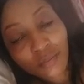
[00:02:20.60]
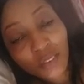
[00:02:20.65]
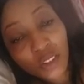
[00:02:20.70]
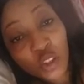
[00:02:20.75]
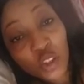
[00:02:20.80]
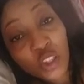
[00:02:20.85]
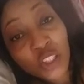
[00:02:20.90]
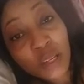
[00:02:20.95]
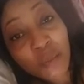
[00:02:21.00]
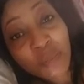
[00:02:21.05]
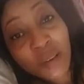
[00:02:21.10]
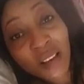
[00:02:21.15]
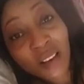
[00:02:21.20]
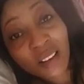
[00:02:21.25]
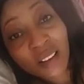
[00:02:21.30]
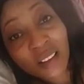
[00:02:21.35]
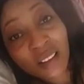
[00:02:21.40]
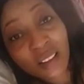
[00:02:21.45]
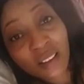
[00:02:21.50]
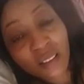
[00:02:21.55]
Je dis bien
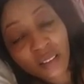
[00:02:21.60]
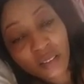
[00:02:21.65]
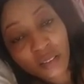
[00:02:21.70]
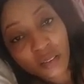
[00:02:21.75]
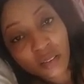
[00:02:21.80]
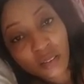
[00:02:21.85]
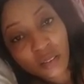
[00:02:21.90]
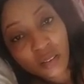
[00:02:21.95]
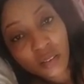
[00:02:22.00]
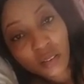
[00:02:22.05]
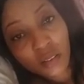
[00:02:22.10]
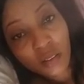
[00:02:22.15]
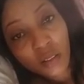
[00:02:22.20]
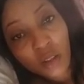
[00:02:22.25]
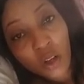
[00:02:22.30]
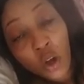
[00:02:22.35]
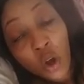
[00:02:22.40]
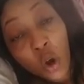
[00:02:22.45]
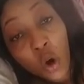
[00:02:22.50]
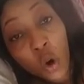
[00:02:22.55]
rien.
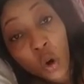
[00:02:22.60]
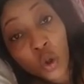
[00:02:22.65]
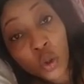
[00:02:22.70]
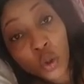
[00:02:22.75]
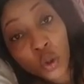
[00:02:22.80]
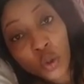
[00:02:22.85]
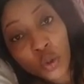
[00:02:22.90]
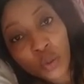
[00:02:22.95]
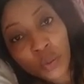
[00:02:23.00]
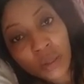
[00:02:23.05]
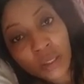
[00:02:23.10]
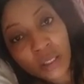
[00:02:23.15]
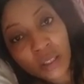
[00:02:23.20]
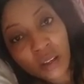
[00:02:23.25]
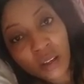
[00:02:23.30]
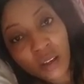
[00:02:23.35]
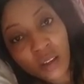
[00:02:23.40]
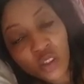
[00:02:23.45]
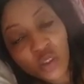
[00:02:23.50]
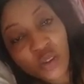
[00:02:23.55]
Aujourd'hui,
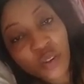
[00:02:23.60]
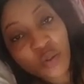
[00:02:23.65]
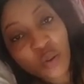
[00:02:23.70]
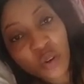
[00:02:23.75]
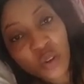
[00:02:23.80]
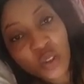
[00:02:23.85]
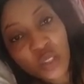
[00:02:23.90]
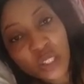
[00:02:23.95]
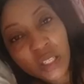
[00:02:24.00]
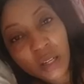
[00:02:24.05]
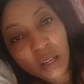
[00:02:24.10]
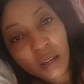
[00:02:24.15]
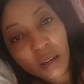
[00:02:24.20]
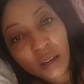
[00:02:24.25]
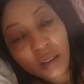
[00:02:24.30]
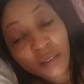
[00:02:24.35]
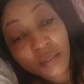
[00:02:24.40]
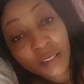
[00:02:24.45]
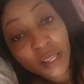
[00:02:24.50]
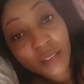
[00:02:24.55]
hein, je vais vous dire,
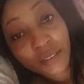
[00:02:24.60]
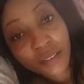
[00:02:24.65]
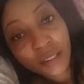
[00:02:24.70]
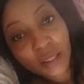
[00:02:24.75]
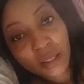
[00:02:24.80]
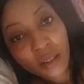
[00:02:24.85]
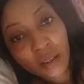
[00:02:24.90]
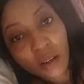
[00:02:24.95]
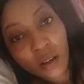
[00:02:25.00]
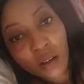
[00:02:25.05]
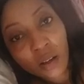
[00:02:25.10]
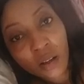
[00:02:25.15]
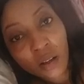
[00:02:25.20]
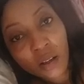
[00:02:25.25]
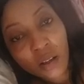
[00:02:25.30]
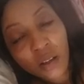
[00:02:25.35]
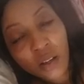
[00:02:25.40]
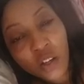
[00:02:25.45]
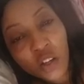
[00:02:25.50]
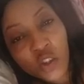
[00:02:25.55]
ah, vrai, vrai, hein,
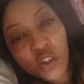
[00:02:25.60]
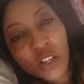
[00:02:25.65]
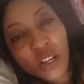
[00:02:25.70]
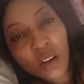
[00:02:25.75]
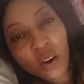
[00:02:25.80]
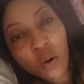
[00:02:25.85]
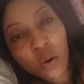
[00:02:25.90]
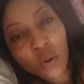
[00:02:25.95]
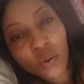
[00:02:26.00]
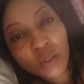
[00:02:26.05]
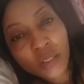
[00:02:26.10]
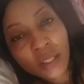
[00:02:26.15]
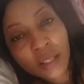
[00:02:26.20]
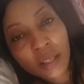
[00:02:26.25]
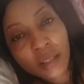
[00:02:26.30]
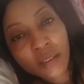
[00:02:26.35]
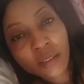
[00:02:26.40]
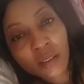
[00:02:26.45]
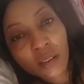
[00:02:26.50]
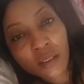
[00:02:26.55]
j'ai rencontré
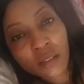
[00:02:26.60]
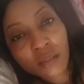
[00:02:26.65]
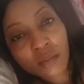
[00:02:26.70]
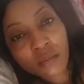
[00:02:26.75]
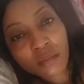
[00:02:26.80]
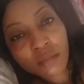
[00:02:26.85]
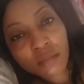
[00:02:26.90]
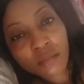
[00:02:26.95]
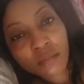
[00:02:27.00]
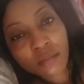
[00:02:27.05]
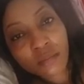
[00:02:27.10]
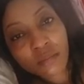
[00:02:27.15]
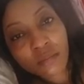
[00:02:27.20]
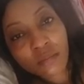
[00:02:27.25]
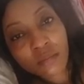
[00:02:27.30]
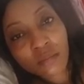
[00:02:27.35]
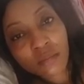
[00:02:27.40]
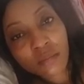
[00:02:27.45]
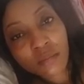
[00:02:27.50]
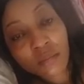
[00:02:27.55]
quelqu'un.
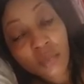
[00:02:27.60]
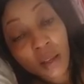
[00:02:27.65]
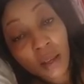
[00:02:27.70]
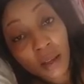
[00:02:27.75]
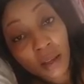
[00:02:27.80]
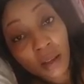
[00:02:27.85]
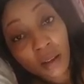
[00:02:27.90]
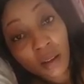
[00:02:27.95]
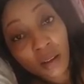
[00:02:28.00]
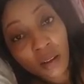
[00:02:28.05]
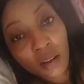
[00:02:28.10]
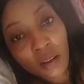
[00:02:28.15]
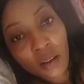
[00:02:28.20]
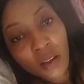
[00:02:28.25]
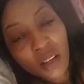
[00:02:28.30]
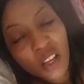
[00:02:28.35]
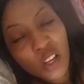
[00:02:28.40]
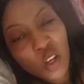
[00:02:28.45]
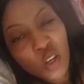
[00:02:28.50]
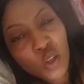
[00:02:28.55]
Hein?
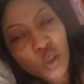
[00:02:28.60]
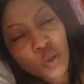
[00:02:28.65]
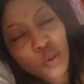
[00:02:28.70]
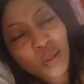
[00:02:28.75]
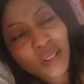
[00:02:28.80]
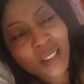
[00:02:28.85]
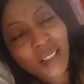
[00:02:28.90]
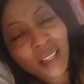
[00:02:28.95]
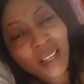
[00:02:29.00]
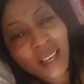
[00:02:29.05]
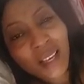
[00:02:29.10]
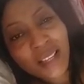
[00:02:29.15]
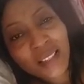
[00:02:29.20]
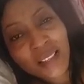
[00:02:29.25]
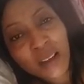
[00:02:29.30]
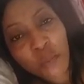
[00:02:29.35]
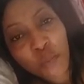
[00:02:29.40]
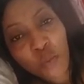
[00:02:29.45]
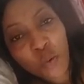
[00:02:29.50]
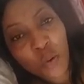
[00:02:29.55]
Je suis
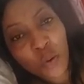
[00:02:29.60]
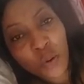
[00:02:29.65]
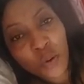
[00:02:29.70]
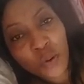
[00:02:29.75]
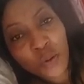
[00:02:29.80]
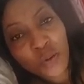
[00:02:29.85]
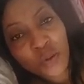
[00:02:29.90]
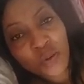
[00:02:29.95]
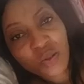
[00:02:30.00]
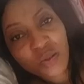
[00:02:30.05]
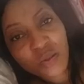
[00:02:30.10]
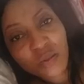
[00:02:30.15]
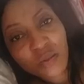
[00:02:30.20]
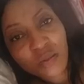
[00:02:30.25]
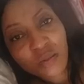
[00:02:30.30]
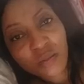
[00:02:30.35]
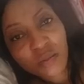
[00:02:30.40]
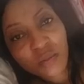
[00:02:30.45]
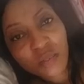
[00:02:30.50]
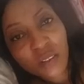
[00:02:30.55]
très amoureuse
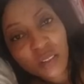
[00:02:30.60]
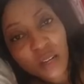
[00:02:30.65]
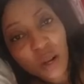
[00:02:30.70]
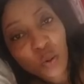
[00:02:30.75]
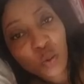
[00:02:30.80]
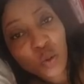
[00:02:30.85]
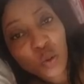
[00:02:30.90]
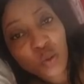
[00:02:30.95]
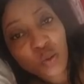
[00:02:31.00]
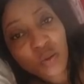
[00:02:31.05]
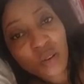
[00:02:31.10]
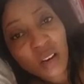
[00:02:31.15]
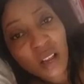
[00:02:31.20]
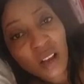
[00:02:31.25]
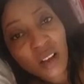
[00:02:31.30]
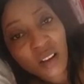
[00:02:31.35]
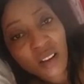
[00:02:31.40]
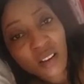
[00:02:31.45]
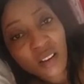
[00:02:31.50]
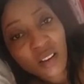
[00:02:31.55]
là où je suis
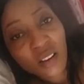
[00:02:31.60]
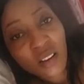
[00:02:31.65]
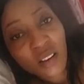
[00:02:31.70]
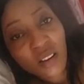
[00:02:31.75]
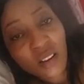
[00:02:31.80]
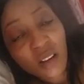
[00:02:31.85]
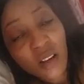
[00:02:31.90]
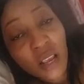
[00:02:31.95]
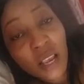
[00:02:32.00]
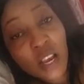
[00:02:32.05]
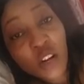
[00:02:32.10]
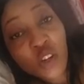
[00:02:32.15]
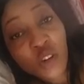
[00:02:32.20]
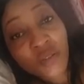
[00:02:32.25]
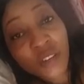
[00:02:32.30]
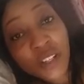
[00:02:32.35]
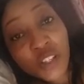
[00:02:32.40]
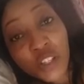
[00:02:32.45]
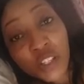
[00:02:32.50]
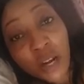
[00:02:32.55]
là. Et je
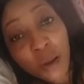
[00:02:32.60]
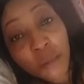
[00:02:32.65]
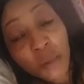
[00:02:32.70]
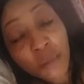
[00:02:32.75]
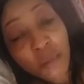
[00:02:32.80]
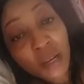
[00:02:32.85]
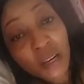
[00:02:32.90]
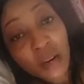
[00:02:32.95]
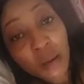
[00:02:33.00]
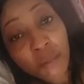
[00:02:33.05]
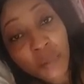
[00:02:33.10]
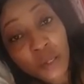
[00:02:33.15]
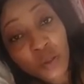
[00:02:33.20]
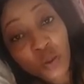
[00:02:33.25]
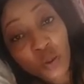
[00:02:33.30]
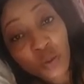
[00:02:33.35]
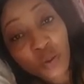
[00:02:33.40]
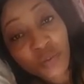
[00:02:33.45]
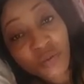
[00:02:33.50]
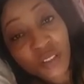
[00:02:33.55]
ne vais jamais mettre la
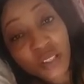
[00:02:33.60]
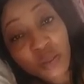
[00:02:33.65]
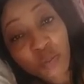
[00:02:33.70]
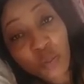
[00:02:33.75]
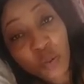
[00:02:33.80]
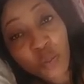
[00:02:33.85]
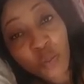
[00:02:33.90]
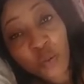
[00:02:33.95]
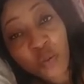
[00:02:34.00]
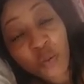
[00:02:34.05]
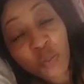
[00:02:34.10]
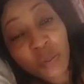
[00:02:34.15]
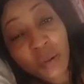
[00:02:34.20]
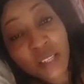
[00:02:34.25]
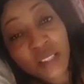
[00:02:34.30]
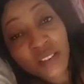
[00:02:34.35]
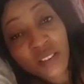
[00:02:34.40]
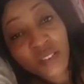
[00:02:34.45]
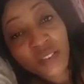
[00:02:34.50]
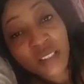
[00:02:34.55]
personne sur Facebook pour vous
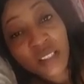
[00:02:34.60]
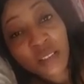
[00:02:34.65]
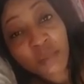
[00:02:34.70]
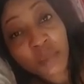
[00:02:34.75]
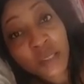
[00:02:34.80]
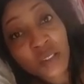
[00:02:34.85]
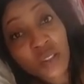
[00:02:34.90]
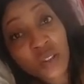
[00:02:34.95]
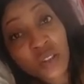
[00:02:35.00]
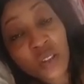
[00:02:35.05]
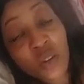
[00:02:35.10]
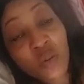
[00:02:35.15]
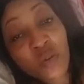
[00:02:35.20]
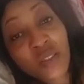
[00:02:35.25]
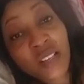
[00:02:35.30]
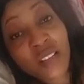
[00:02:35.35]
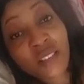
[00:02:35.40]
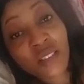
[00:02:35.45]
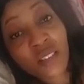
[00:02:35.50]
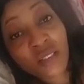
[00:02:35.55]
présenter. Parce que ce que
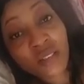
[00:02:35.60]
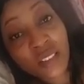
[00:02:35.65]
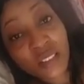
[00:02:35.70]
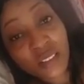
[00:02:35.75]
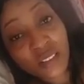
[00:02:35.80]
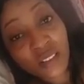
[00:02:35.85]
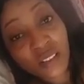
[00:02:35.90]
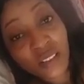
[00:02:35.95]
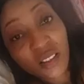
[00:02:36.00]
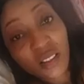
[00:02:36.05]
vous attendez.